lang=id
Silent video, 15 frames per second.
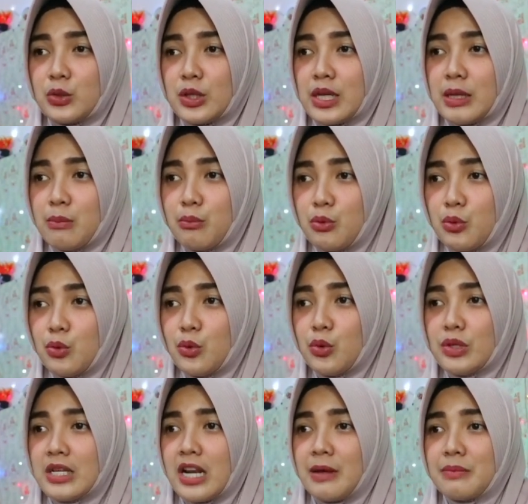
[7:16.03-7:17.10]

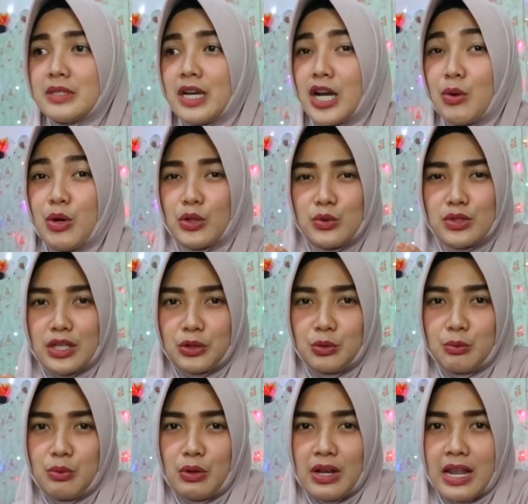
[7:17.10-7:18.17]
ribu dalam jangka waktu
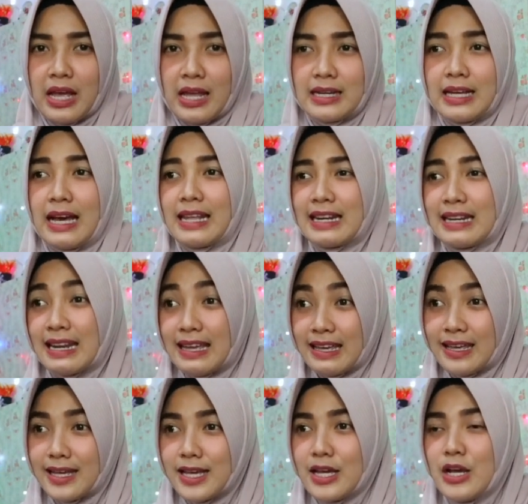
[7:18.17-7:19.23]
satu bulan
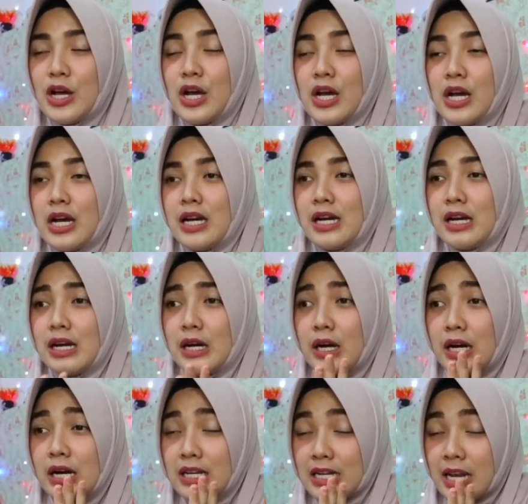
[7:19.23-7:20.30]
karena
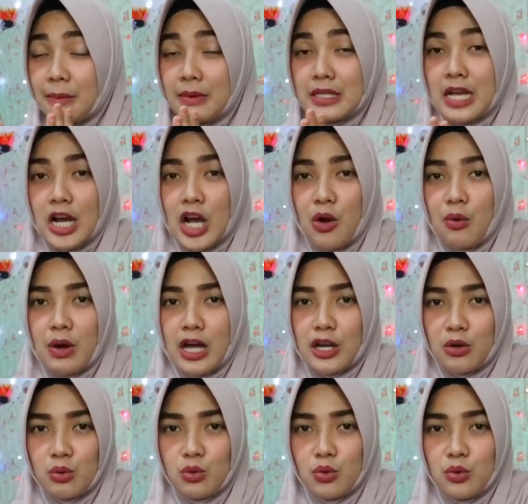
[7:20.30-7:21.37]
namanya nggak
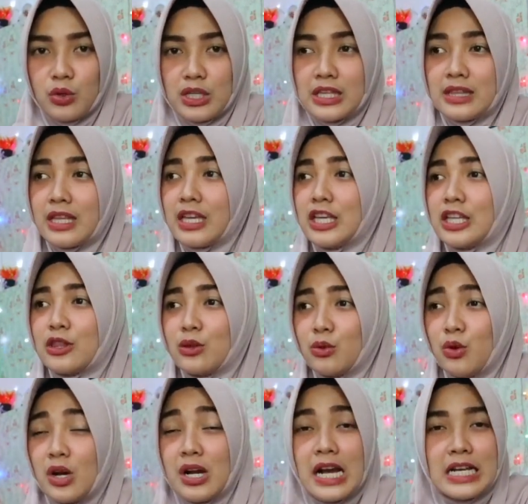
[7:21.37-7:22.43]
warung kita itu
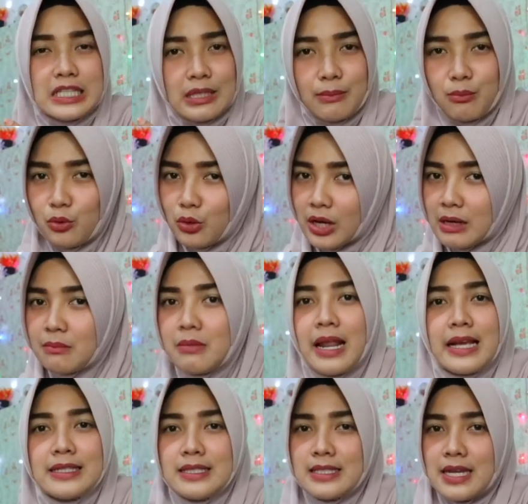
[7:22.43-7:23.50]
nggak sebulan
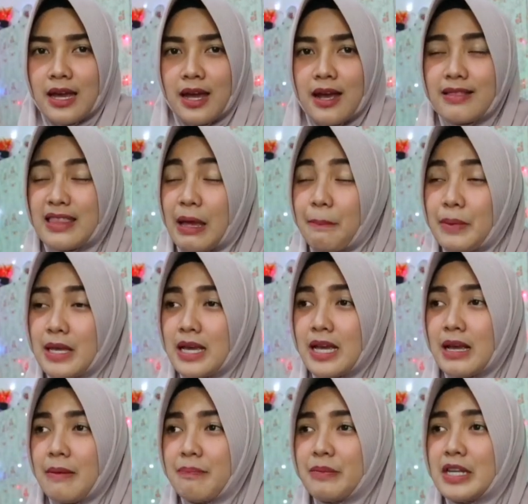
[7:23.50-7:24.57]
belanja tapi
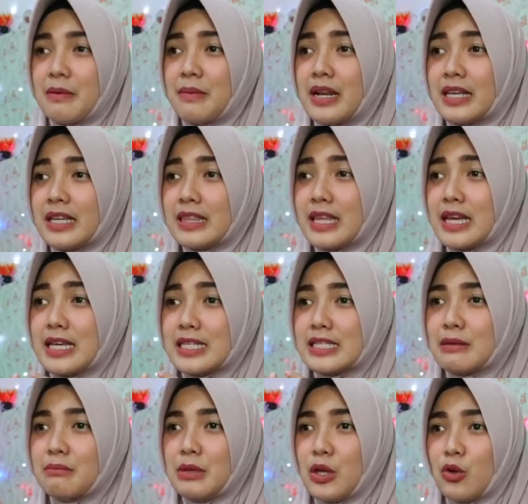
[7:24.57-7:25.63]
minimal kita
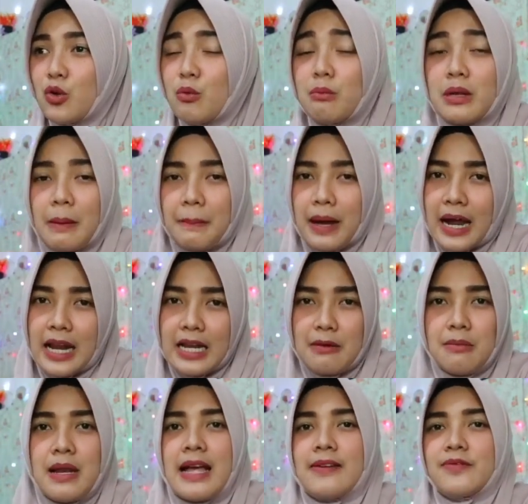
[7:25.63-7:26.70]
seminggu berapa
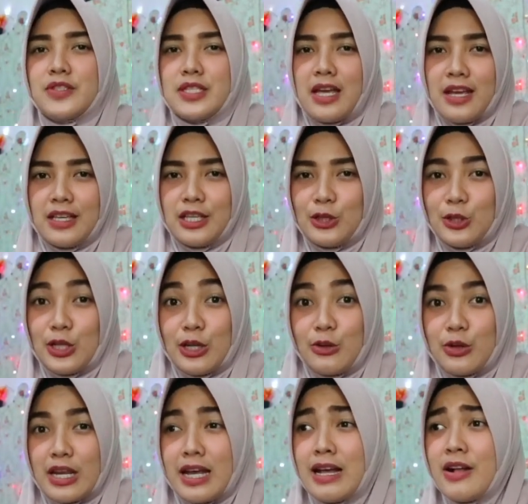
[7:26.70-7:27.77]
kali belanja gitu ya
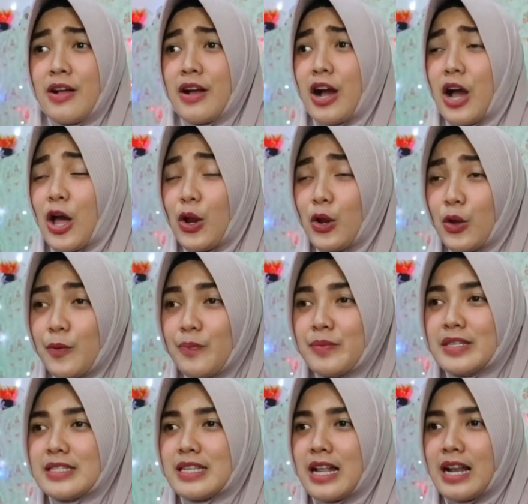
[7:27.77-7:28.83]
lore kalau
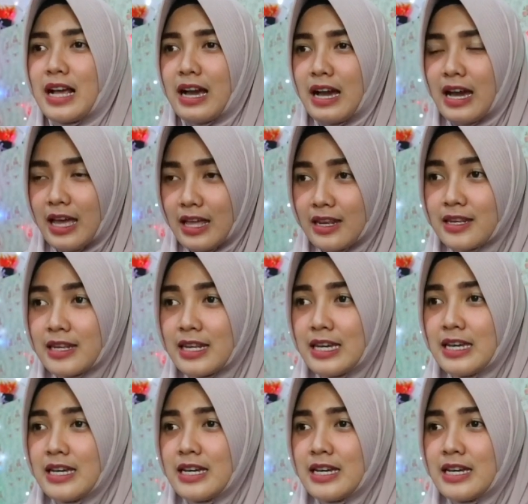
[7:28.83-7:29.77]
misalkan